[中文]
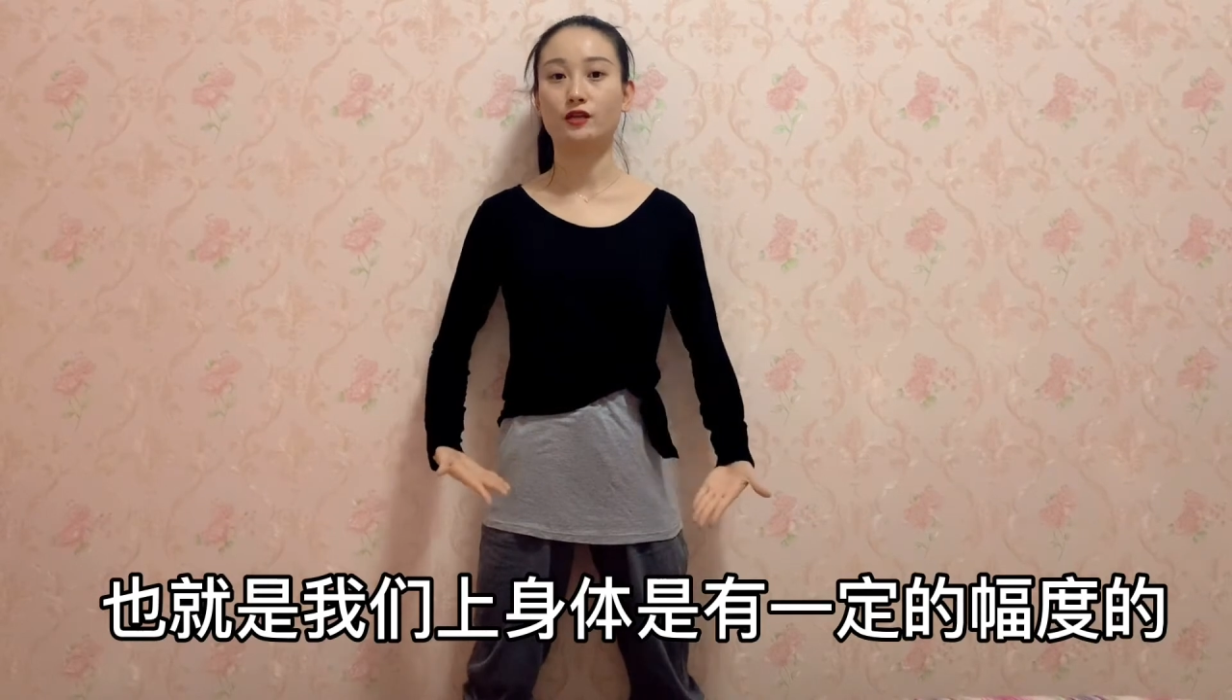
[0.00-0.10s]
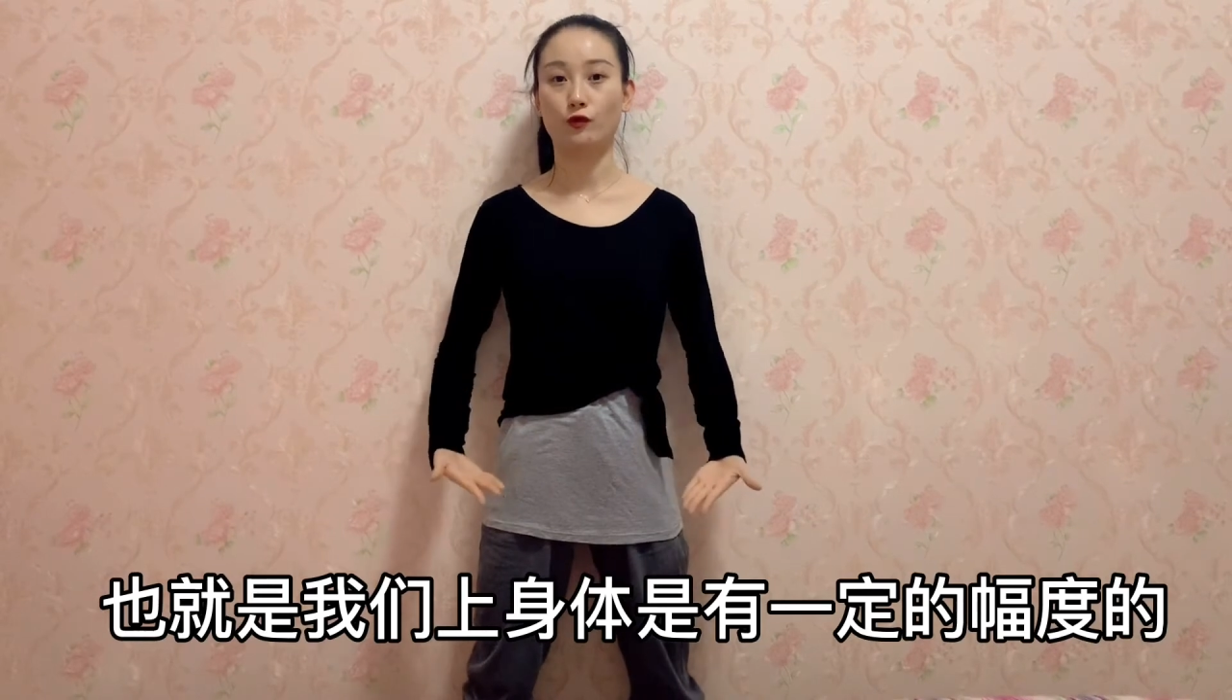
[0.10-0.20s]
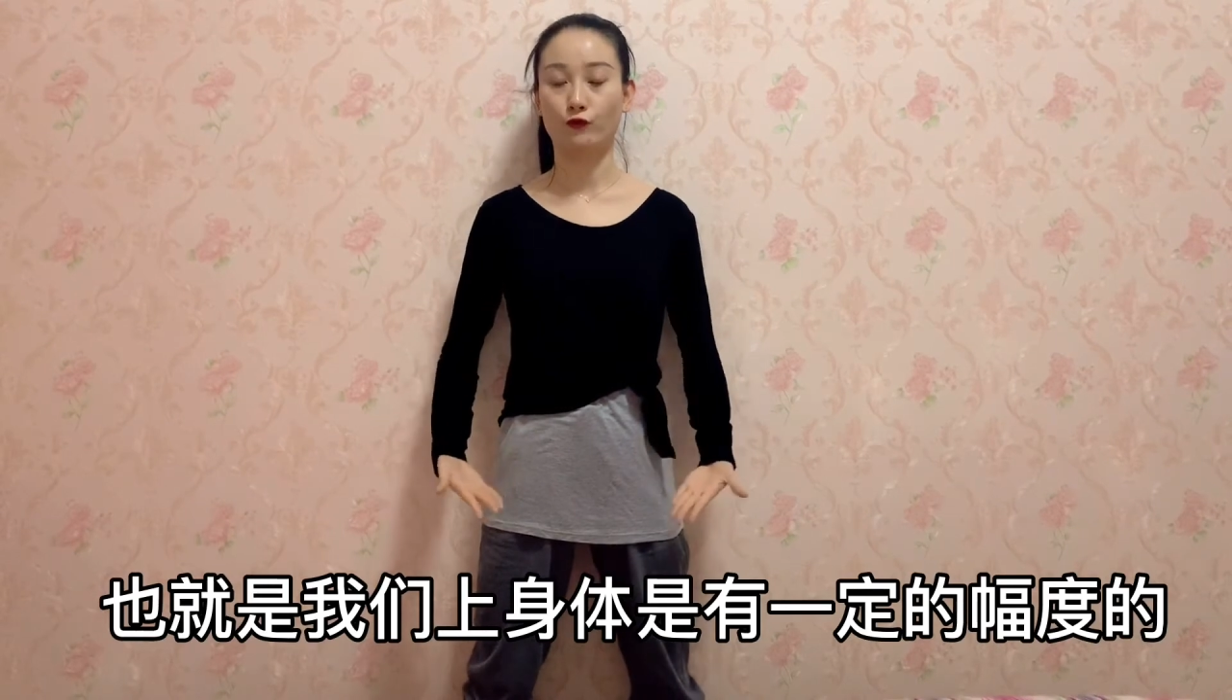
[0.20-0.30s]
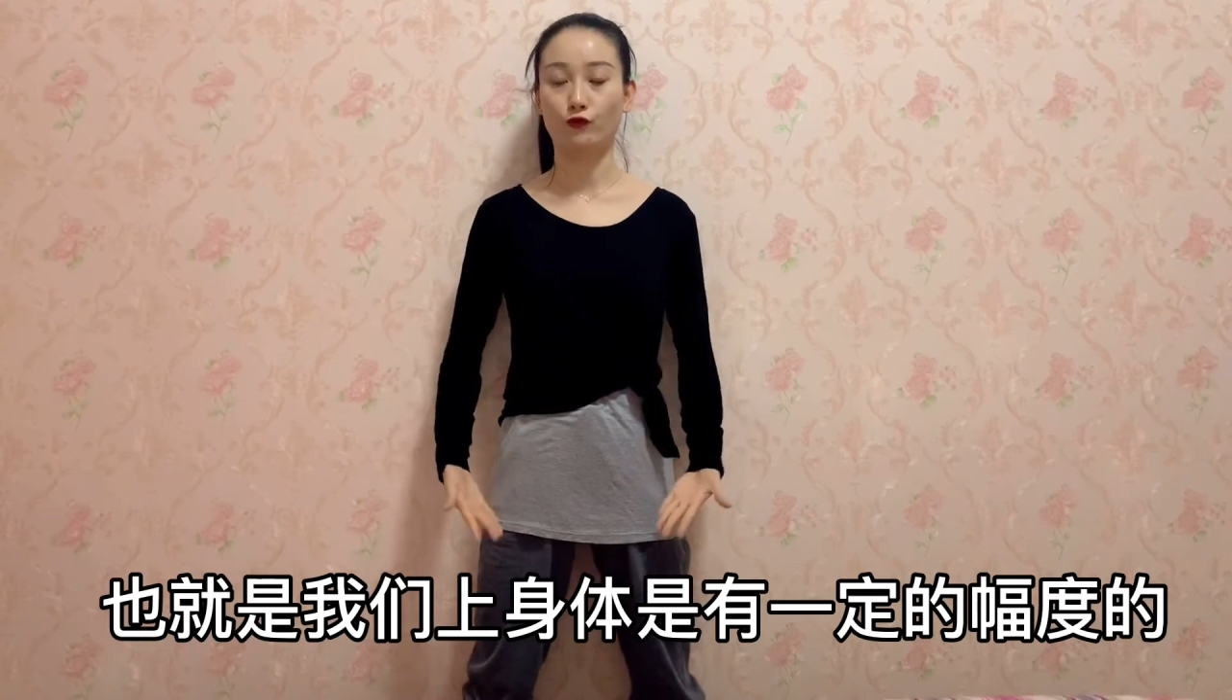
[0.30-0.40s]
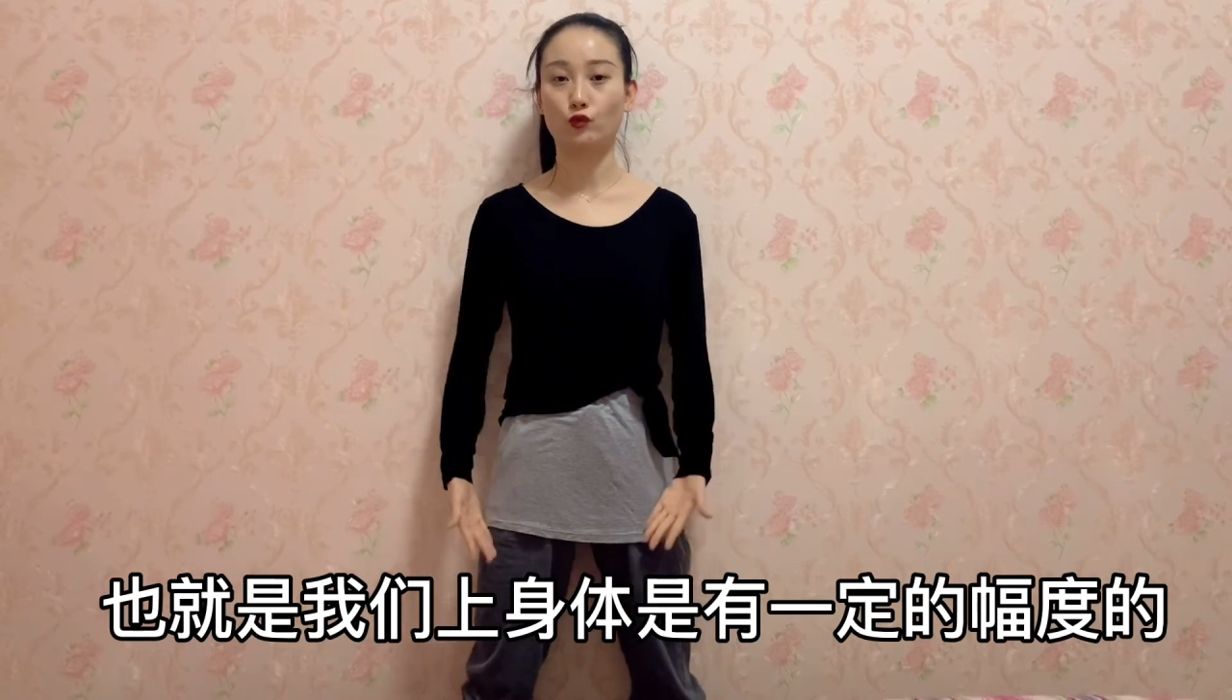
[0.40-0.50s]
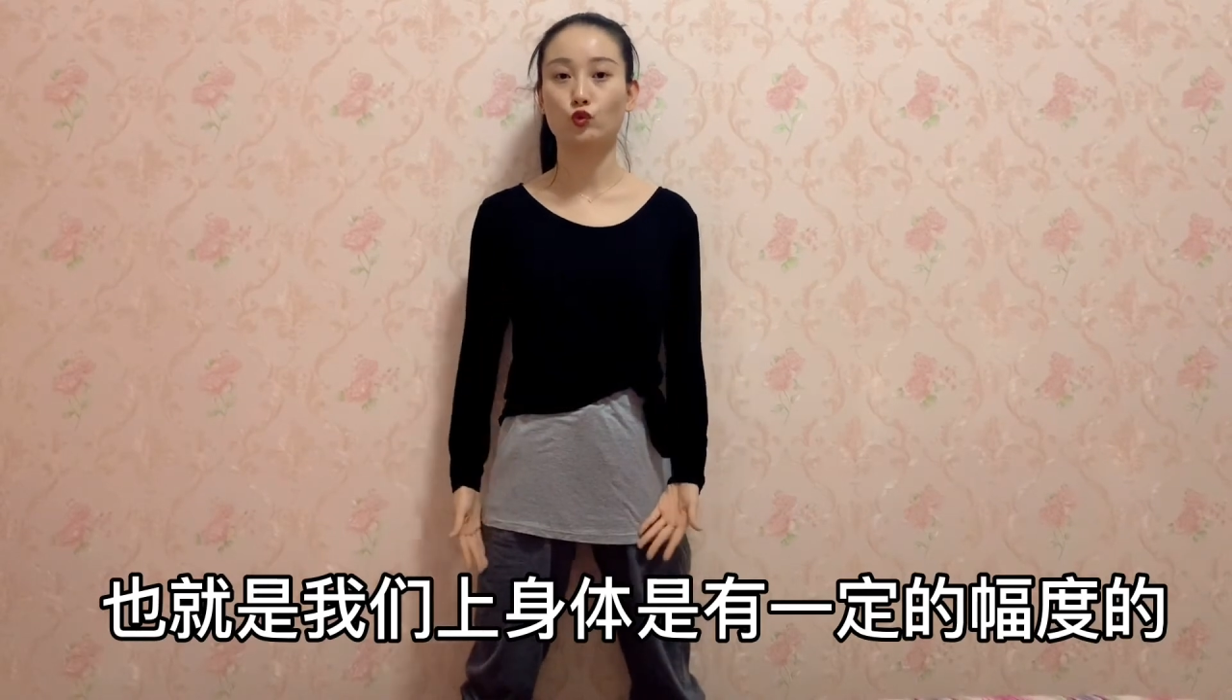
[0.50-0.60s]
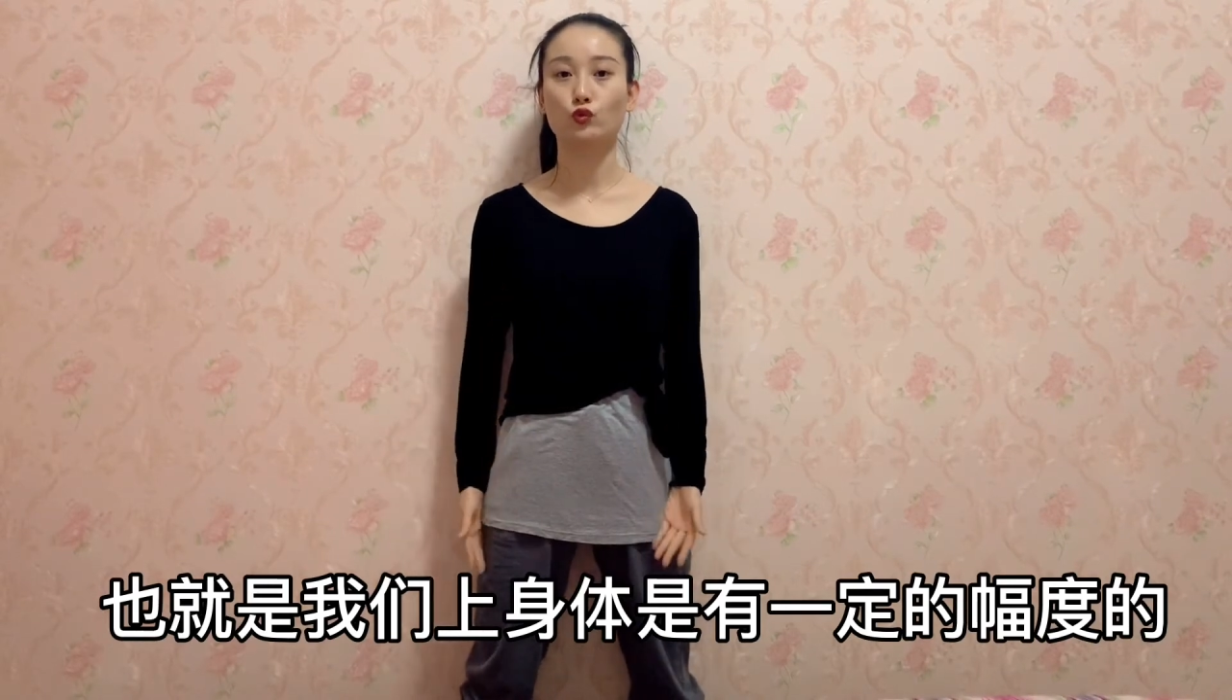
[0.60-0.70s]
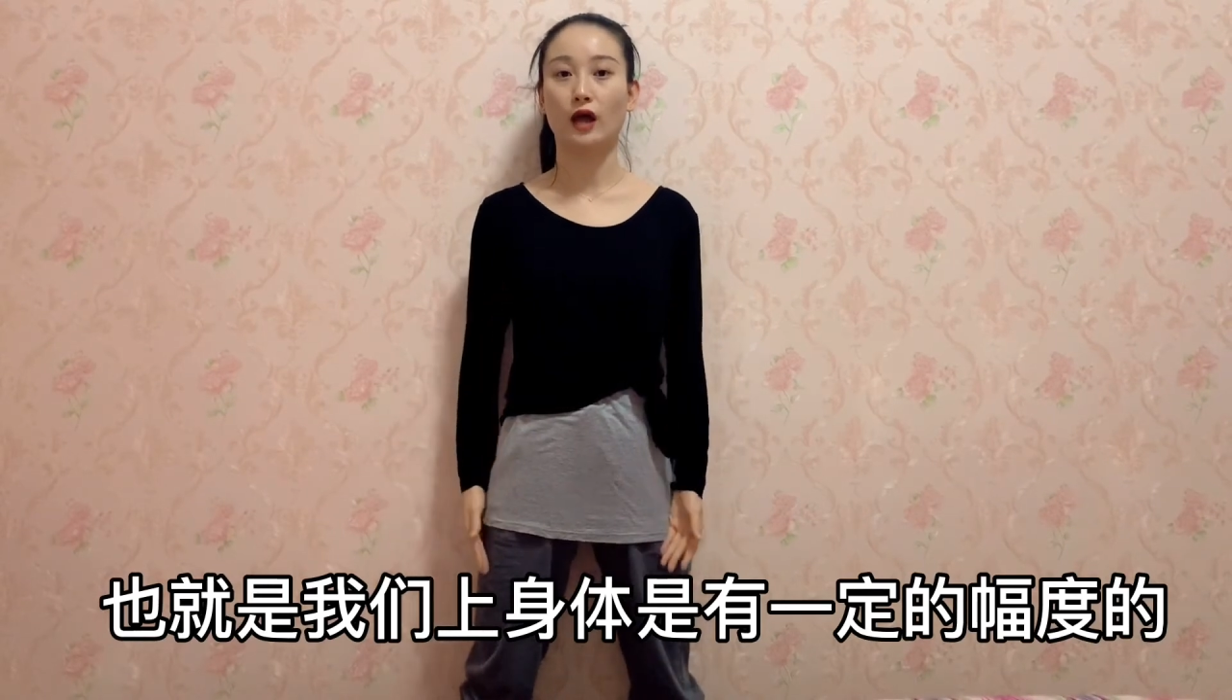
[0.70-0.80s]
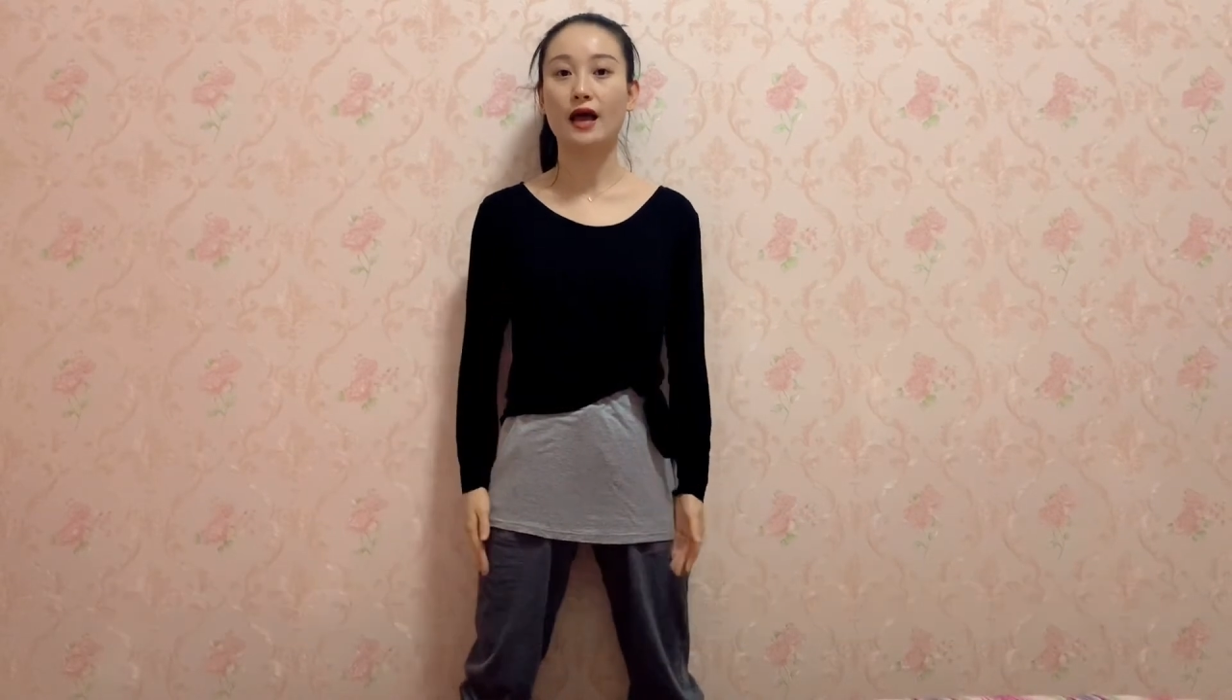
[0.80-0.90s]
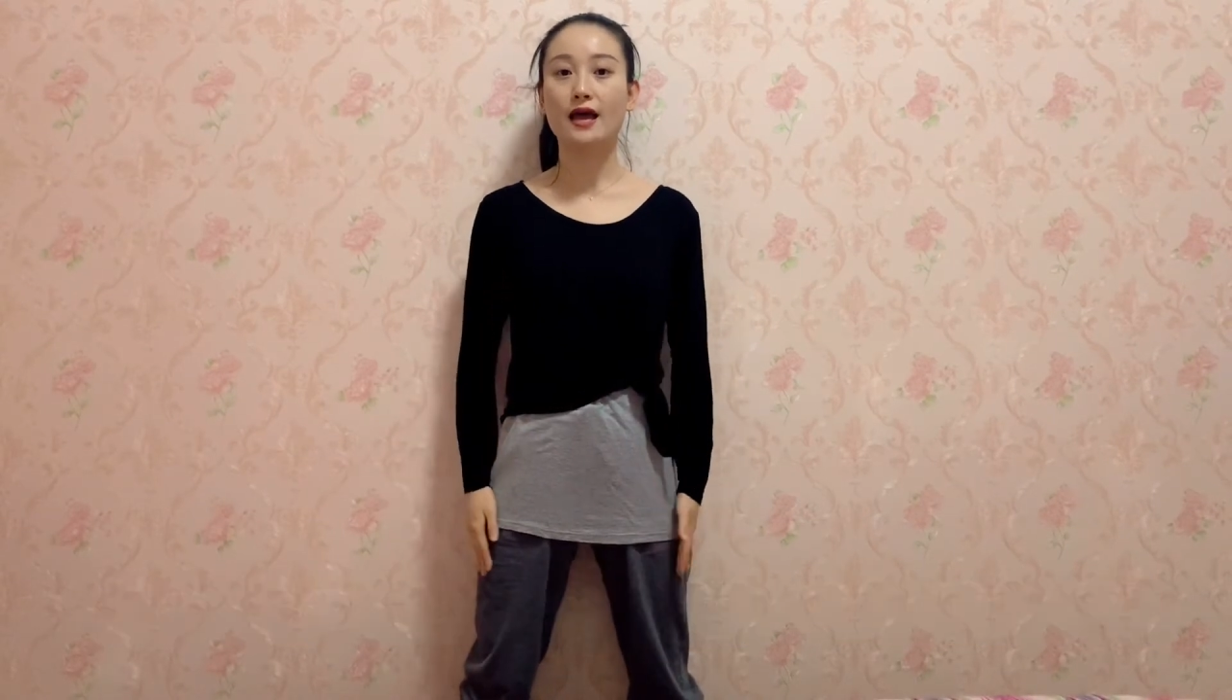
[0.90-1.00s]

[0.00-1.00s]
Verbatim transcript: 的幅度的。